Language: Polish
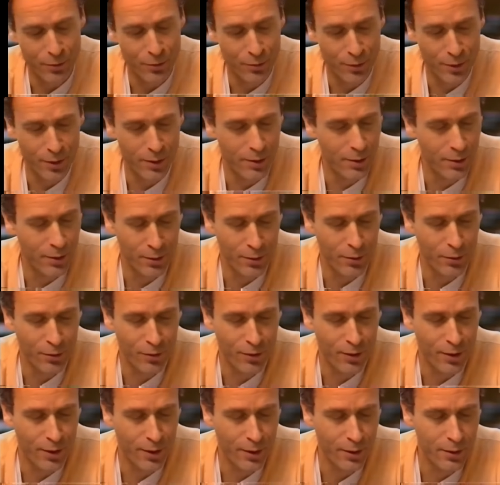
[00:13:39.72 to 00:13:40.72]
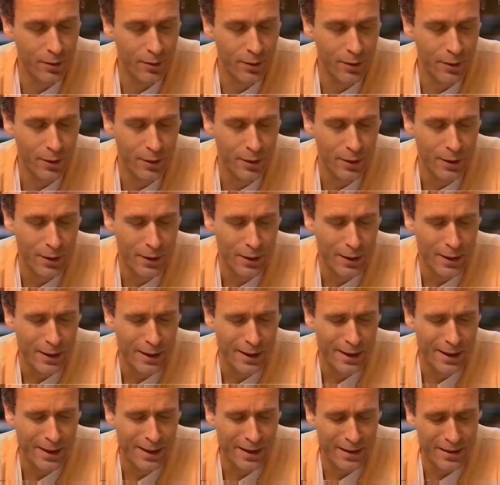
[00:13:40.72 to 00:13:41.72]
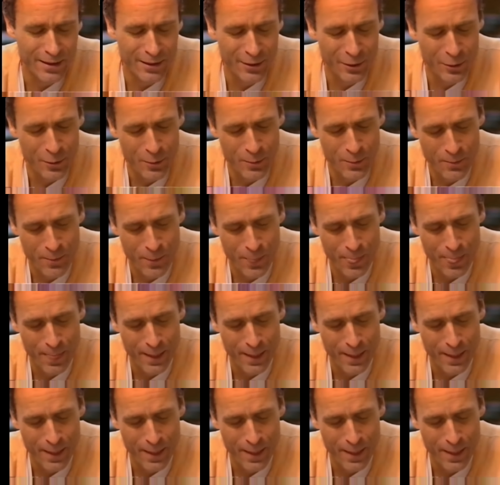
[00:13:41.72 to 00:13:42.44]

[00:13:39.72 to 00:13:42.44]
Ja również od dawna się nad tym zastanawiam.